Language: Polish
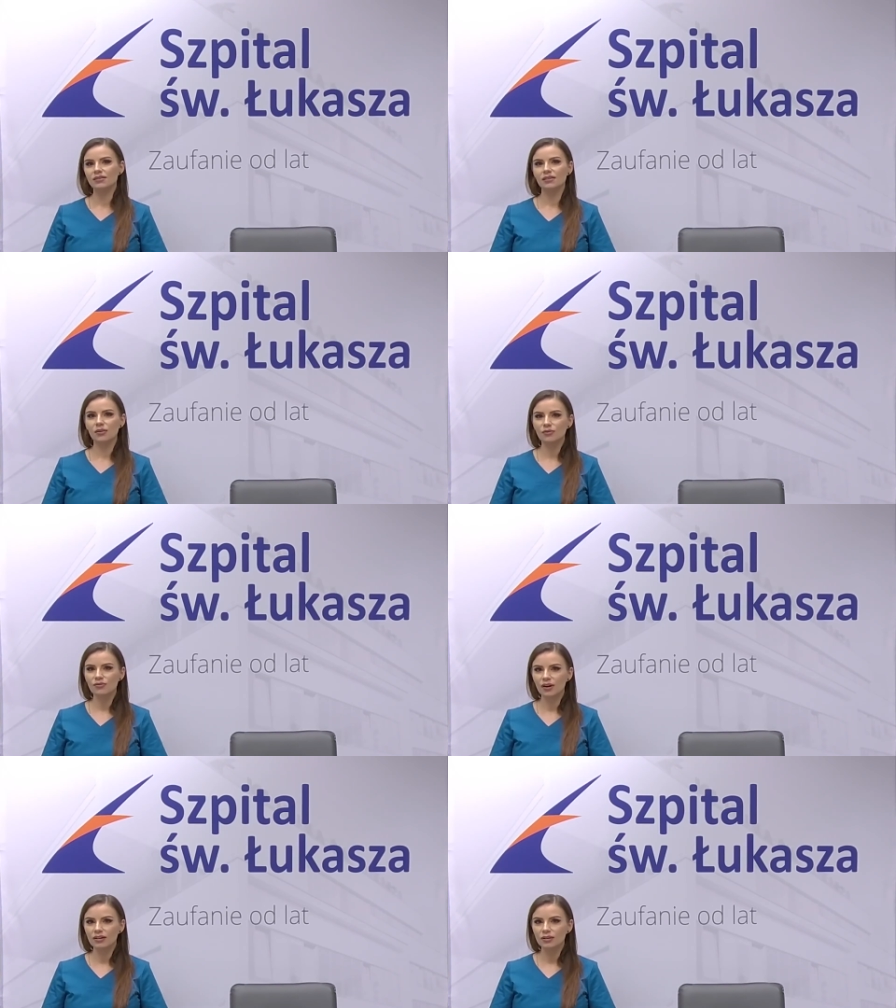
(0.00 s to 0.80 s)

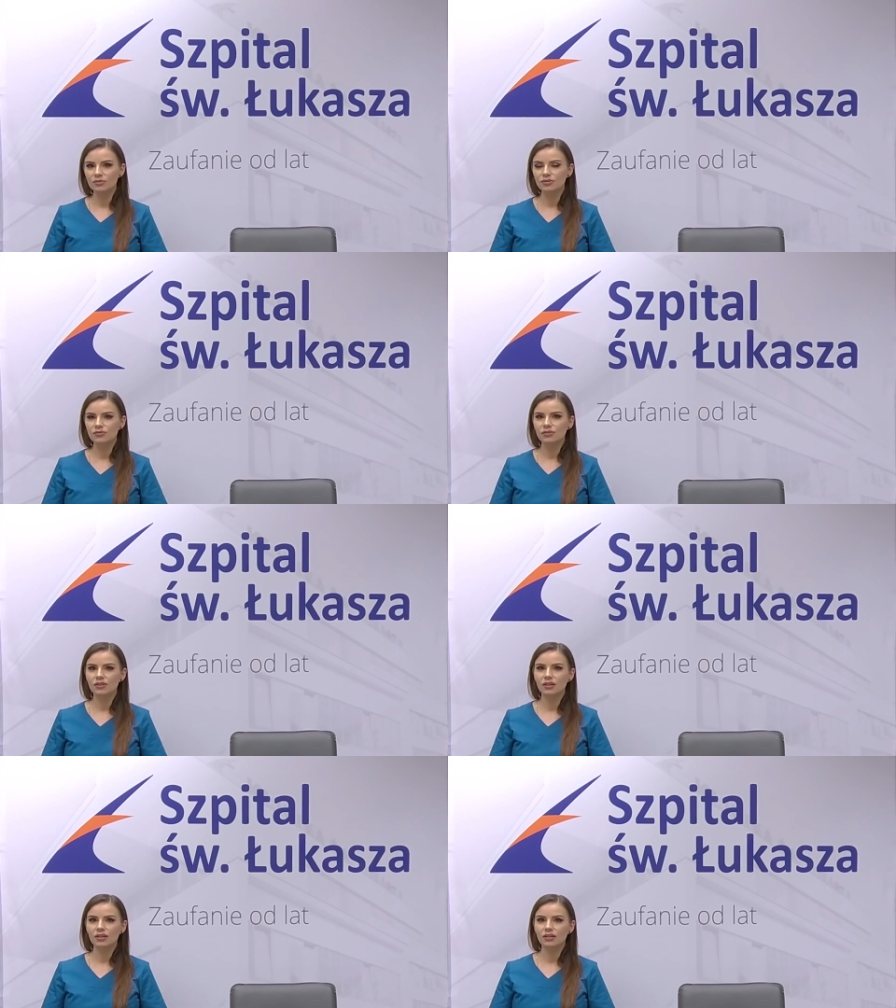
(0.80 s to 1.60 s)
znakowaniem stosuje
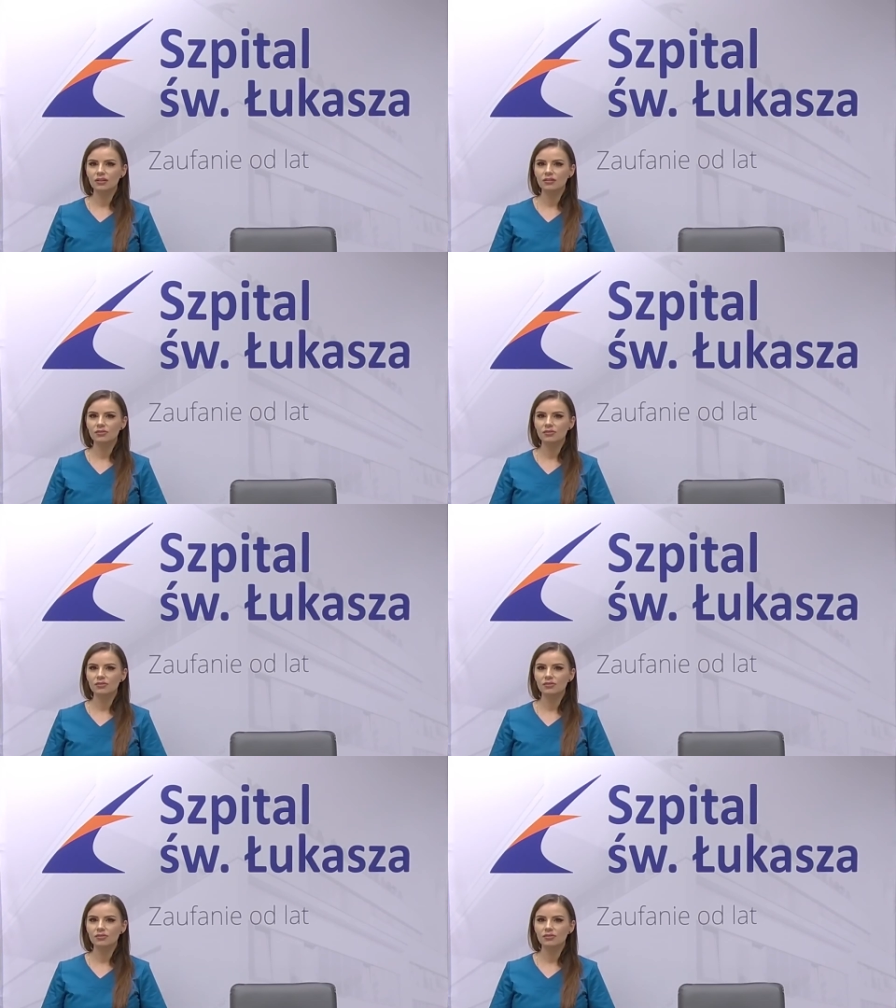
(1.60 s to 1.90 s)
taki